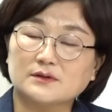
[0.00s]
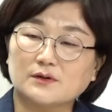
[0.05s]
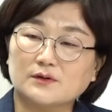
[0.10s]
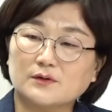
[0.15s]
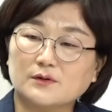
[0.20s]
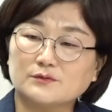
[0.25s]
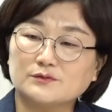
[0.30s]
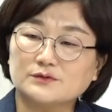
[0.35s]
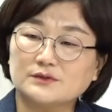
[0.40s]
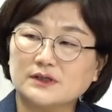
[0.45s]

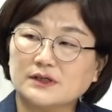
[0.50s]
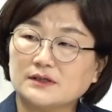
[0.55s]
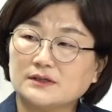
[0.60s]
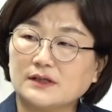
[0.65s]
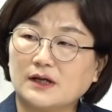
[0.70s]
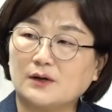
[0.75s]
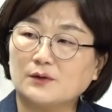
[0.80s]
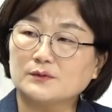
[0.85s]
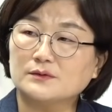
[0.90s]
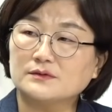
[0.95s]
여러 군데
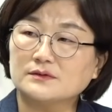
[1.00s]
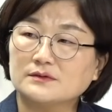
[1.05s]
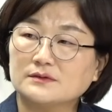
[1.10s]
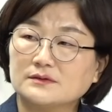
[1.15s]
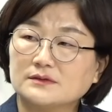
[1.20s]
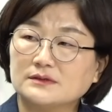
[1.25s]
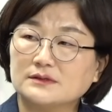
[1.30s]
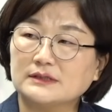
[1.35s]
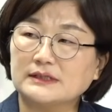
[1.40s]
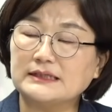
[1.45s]

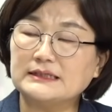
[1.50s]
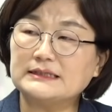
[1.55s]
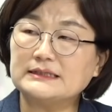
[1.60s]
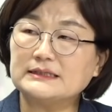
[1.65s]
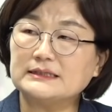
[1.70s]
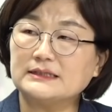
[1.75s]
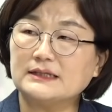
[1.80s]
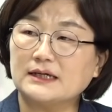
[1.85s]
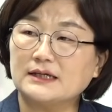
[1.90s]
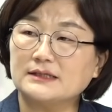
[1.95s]
나오는 그이
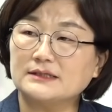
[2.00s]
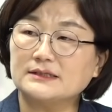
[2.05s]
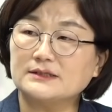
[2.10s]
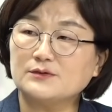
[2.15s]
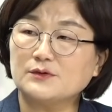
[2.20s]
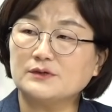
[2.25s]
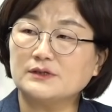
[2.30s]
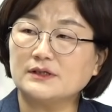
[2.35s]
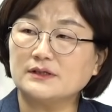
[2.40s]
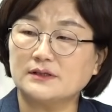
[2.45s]
씨의
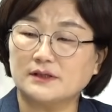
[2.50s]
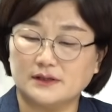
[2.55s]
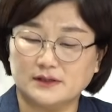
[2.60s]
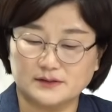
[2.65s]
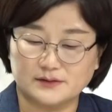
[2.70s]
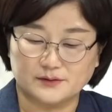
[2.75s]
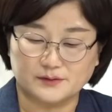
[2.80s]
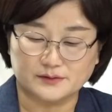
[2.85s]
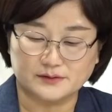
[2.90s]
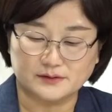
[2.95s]
신원에
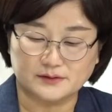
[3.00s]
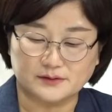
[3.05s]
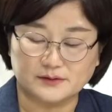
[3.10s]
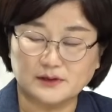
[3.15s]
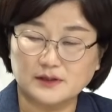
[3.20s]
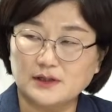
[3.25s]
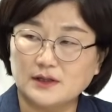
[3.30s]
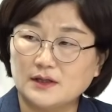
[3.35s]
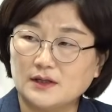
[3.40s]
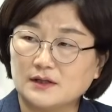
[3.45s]
대해서는
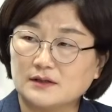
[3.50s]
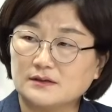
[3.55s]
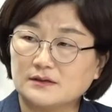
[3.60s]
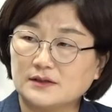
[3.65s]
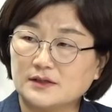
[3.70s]
네. 그